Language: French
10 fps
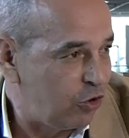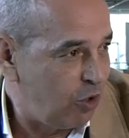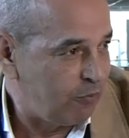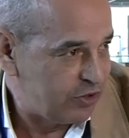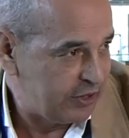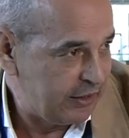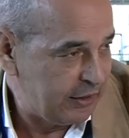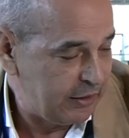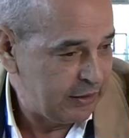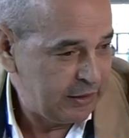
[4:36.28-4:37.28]
comme au
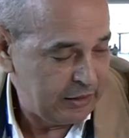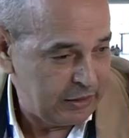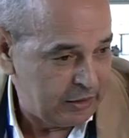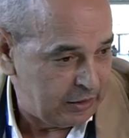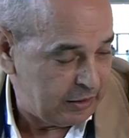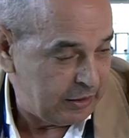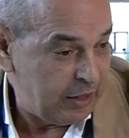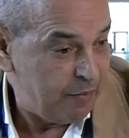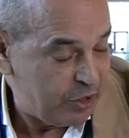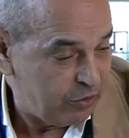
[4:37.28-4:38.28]
Sénégal. Et
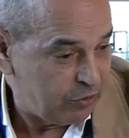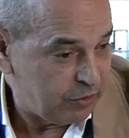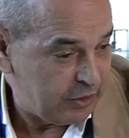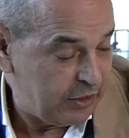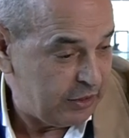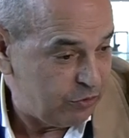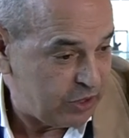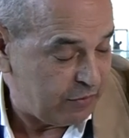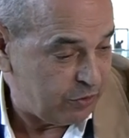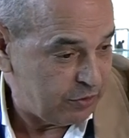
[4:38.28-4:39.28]
maintenant, et nous,
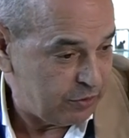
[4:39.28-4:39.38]
avons,